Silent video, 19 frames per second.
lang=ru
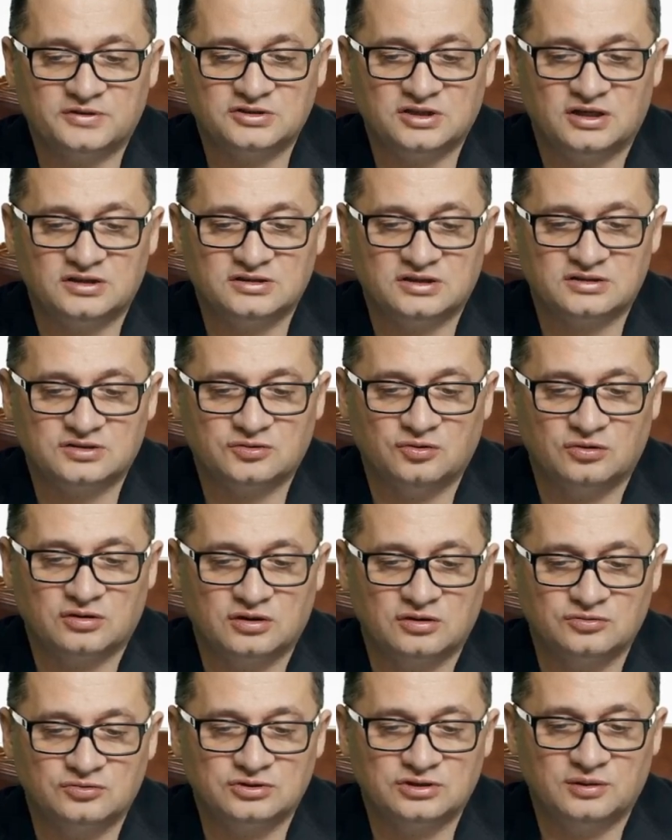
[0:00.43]
пожалуйста,
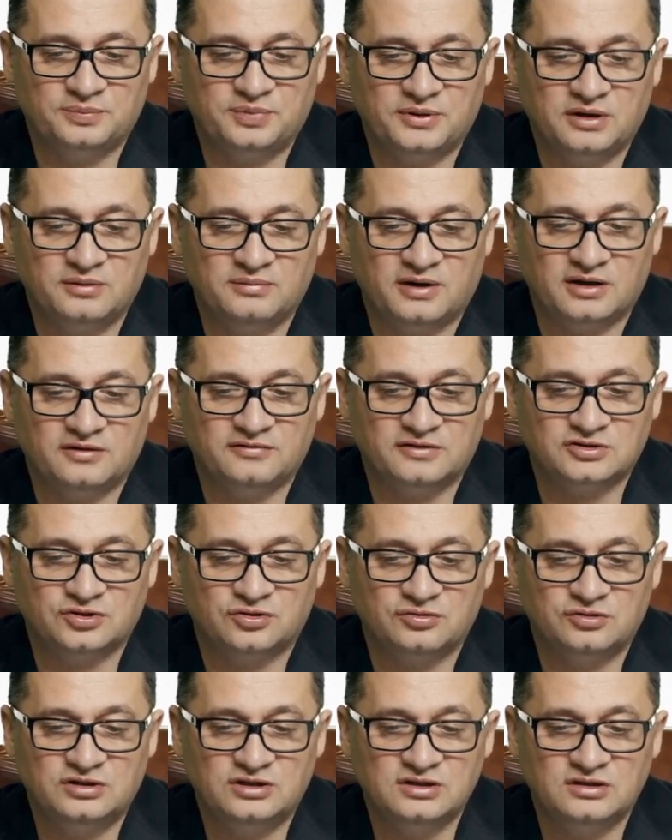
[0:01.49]
сколько нужно принимать ваш
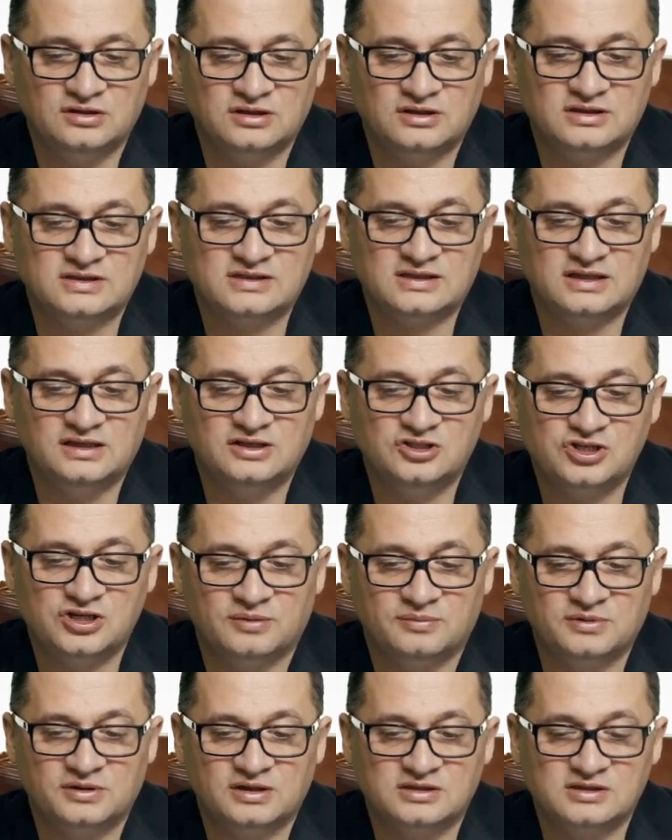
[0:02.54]
рутин с
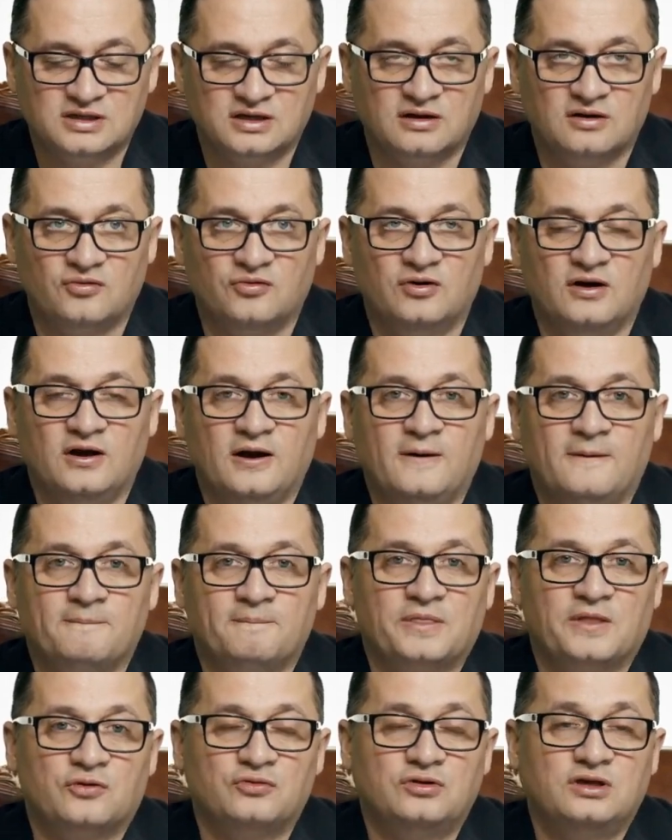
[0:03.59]
лечебной целью?
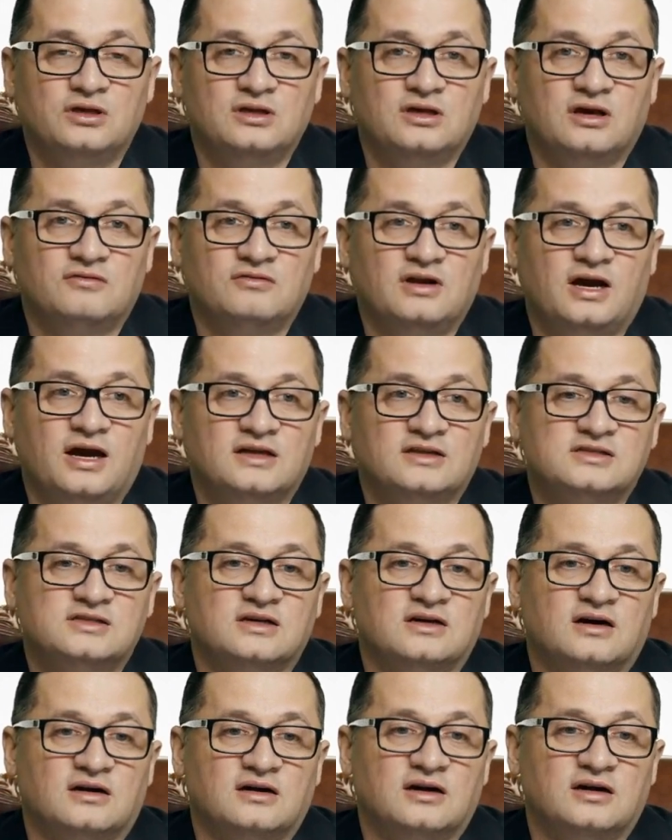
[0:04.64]
Рутин
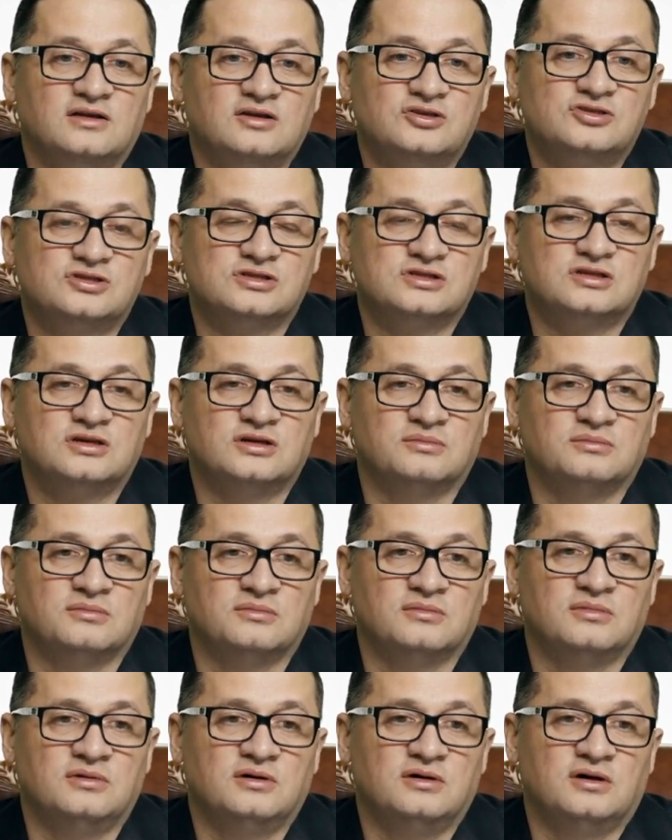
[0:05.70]
является
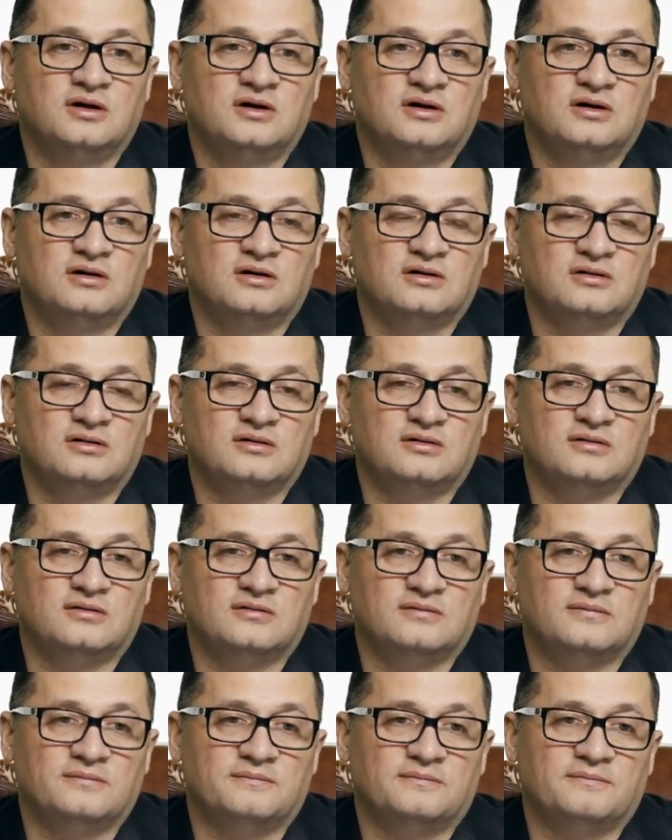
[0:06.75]
органическим
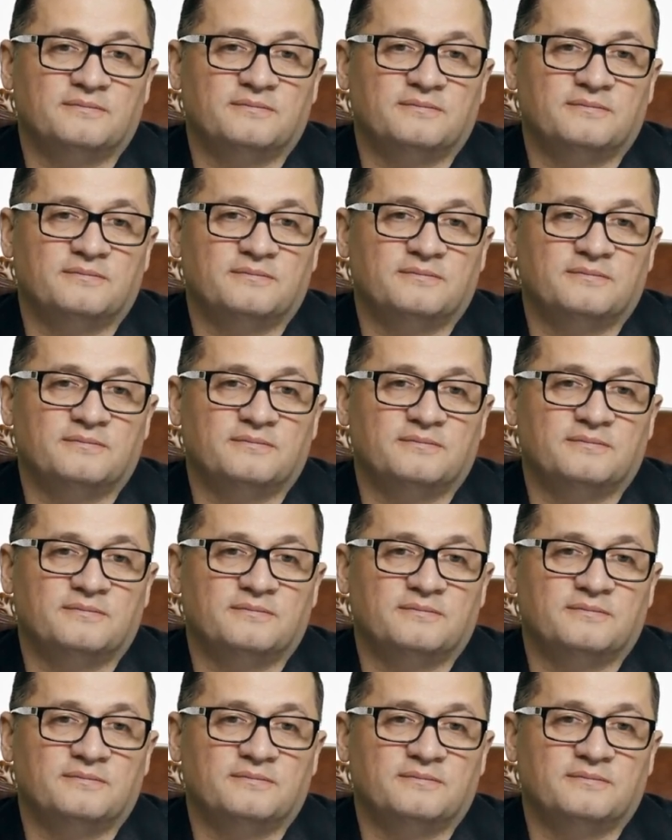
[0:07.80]
э,